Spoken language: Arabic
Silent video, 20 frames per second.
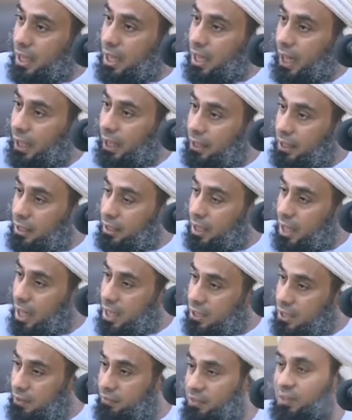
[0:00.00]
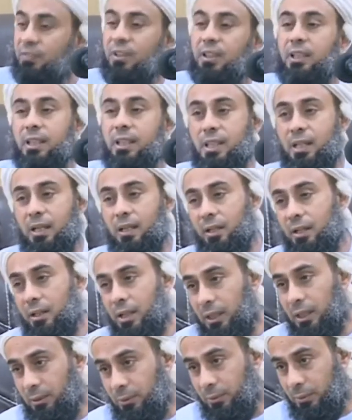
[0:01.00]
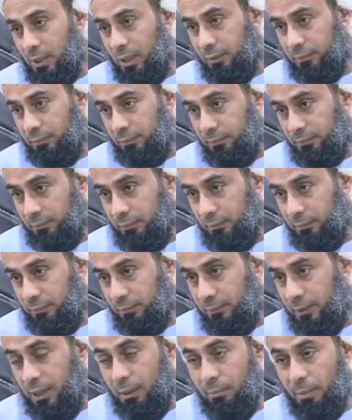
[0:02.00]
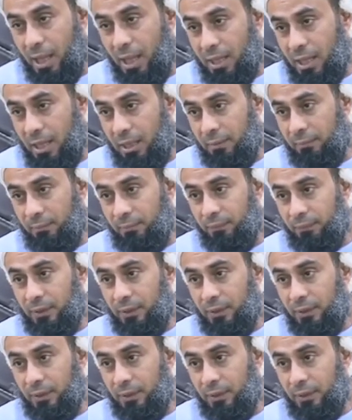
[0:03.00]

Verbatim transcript: حديث خاصة في فضل قراءة القرآن لماذا؟